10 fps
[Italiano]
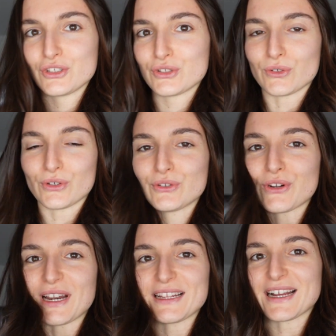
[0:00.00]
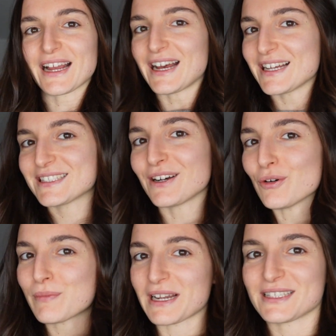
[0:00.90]
sono tornata a casa,
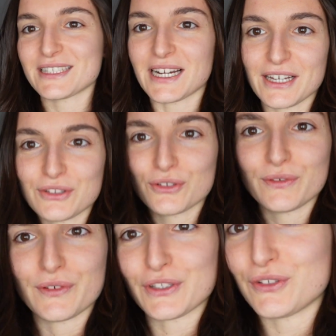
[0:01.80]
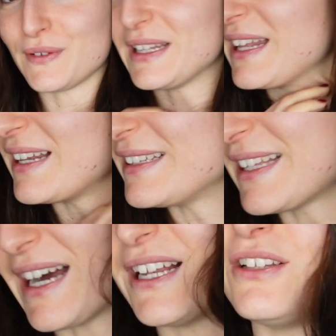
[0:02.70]
ho pranzato, vi faccio vedere il
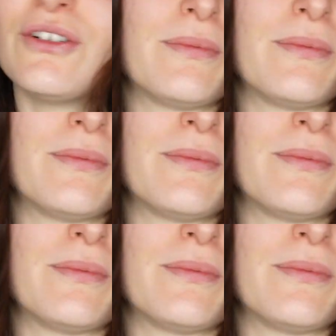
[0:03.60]
taglio,